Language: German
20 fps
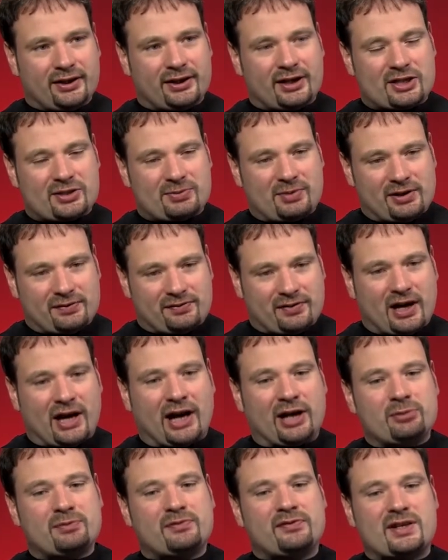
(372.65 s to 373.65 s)
Also meine
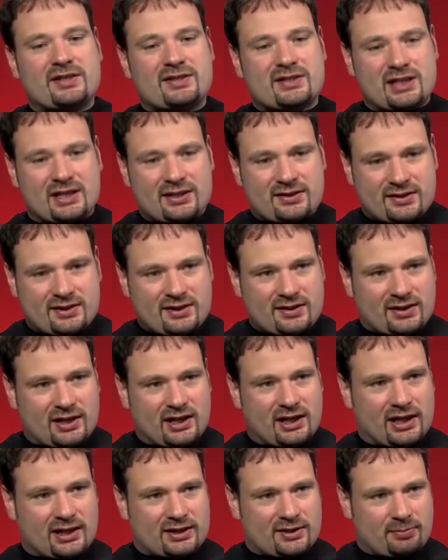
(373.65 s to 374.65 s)
Pfarrei umfasst ganz
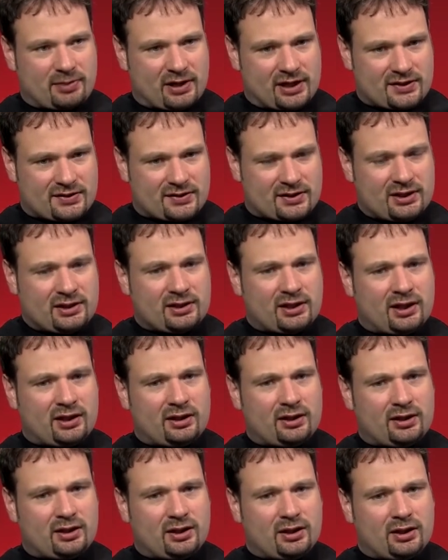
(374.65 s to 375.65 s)
Israel, ganz Palästina.